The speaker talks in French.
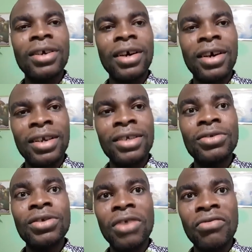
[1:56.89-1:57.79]
en ligne,
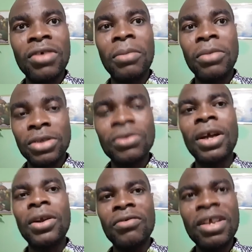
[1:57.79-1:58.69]
nous allons vous la montrer tout à
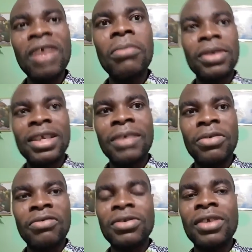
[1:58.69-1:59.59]
l'heure. vous allons vous montrer les
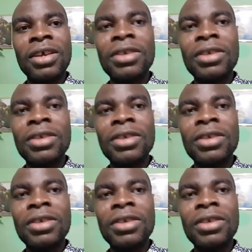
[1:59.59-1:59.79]
pouces tout à l'heure.